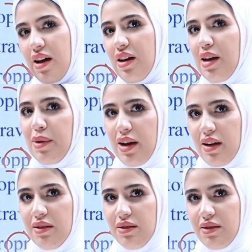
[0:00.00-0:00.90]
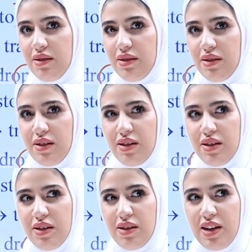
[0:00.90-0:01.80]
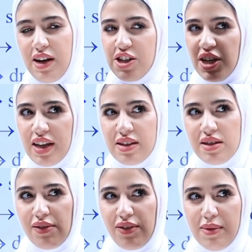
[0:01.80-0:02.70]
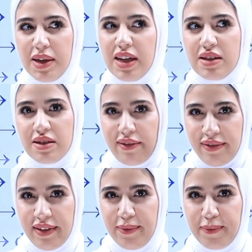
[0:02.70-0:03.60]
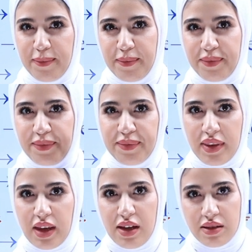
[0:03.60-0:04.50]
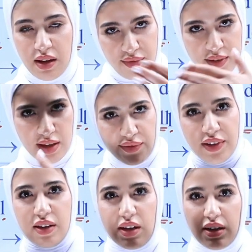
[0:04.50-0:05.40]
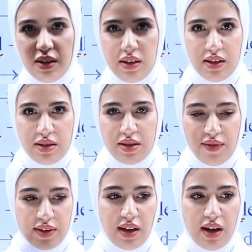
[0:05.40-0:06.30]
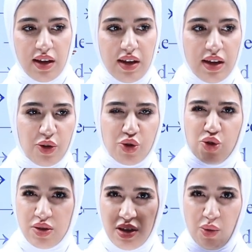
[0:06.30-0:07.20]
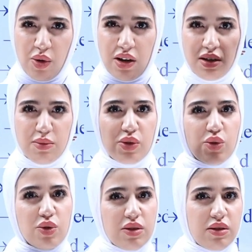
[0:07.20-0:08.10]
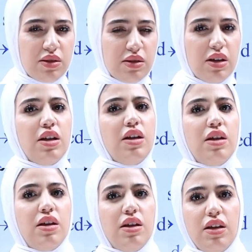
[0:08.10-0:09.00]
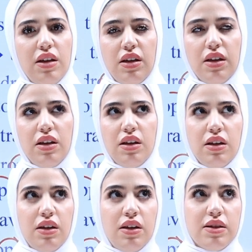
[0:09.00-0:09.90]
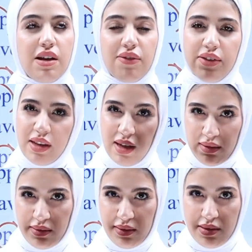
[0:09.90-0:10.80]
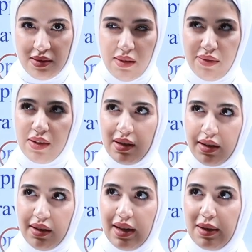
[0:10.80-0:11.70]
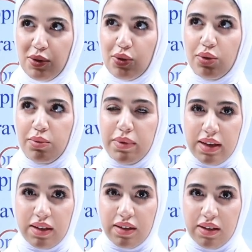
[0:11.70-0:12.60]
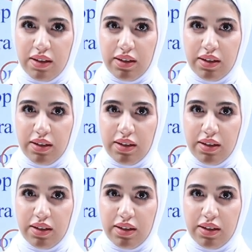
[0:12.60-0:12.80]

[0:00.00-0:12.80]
على اللي قبلها أنا ليش حكيت سلفة مين هي السلفة السلفة سلفتها سلفتها اللي هي أخت جوزها ولا بتكون آه سلفتها سلفتها اللي يعني هي بتكون مين